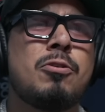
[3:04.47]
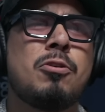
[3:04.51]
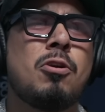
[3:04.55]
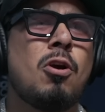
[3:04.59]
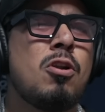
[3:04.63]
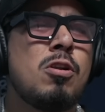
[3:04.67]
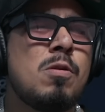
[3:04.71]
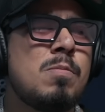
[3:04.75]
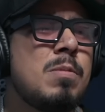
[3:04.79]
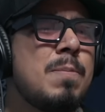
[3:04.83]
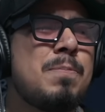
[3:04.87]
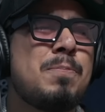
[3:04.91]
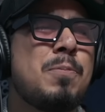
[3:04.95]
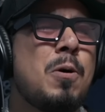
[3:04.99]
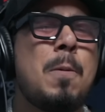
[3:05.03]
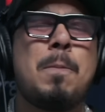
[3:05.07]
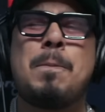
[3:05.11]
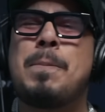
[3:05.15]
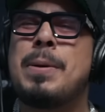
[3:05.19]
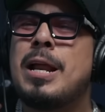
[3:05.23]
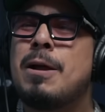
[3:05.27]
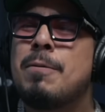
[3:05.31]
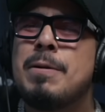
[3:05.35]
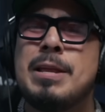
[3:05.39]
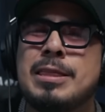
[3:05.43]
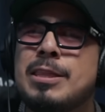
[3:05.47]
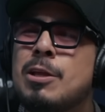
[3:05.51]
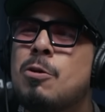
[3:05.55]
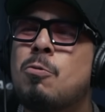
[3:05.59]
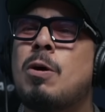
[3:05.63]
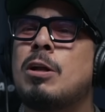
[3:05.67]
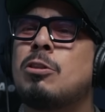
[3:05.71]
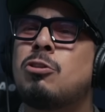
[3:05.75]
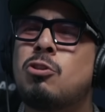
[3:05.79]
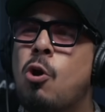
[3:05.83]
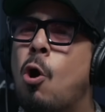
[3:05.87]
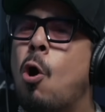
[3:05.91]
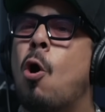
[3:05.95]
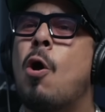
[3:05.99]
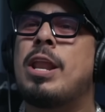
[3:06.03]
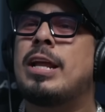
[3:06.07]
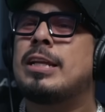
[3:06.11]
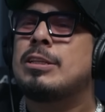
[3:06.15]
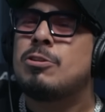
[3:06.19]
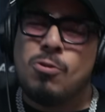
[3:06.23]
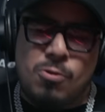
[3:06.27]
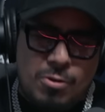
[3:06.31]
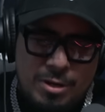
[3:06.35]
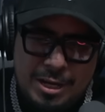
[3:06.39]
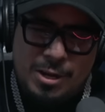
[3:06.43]
yo no me puedo esperar 24 horas,
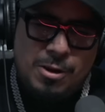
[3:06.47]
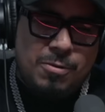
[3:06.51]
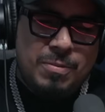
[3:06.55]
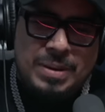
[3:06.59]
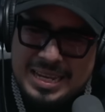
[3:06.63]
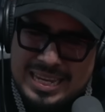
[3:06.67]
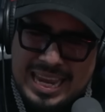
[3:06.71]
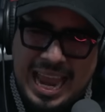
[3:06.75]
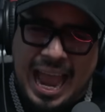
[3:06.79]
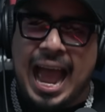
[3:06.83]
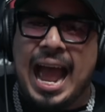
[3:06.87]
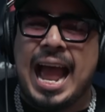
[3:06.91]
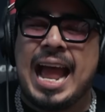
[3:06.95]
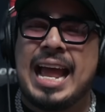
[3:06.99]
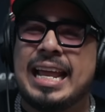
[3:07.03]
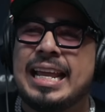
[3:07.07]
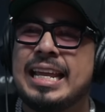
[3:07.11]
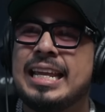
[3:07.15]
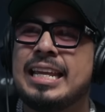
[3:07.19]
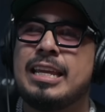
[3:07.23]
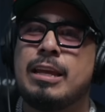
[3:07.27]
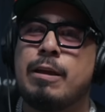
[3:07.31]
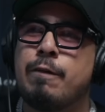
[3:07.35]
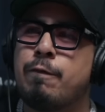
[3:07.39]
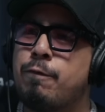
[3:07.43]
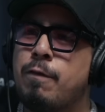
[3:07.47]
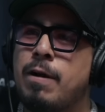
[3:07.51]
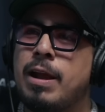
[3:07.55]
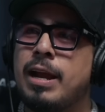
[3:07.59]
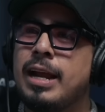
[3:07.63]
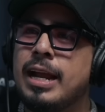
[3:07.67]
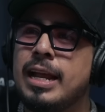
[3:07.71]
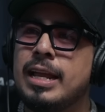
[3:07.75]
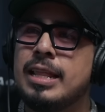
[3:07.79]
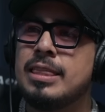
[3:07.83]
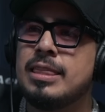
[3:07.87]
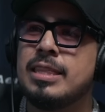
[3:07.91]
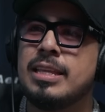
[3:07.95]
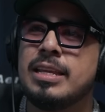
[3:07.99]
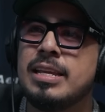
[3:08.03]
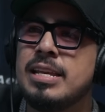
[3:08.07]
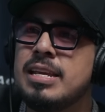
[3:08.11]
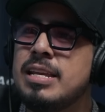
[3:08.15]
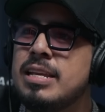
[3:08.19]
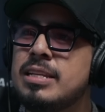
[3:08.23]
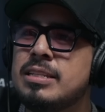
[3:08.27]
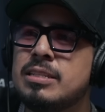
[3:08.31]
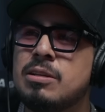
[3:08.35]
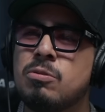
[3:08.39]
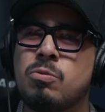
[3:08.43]
yo lo quiero ver ya. Y fue gente y se